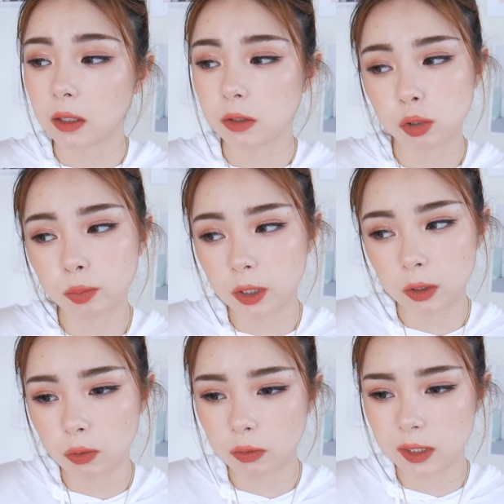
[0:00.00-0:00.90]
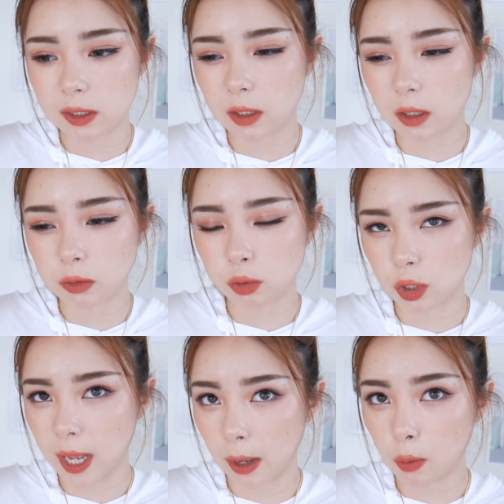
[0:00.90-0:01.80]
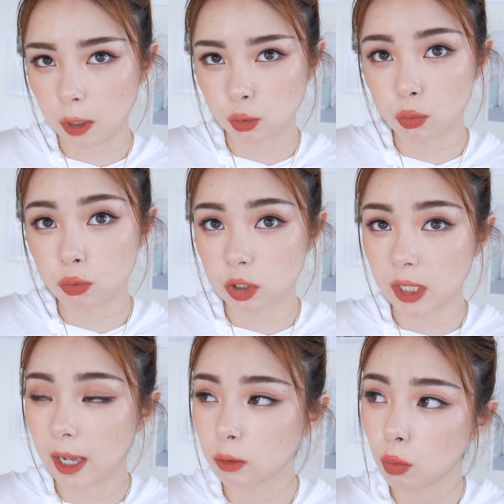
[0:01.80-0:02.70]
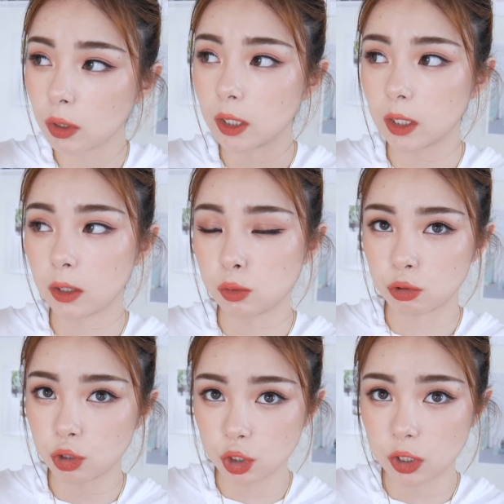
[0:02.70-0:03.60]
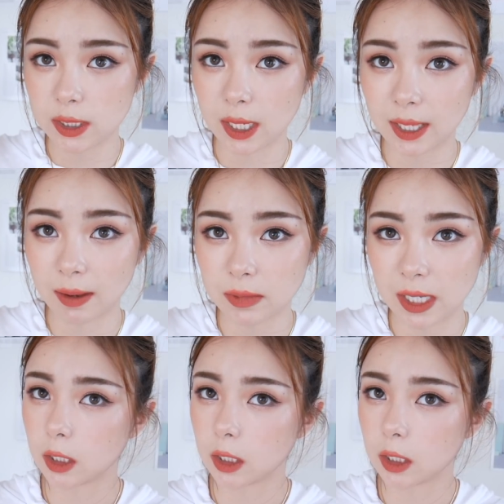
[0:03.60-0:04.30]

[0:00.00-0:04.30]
你就不能用一些就是含化学物质太多的，可以去试一下他们家，